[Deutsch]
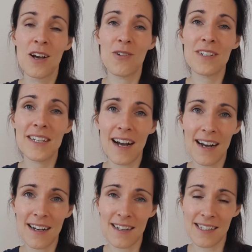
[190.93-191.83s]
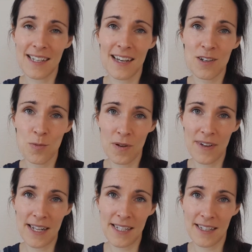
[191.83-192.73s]
Und ja, es kann
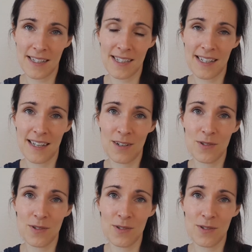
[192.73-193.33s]
überwältigend sein.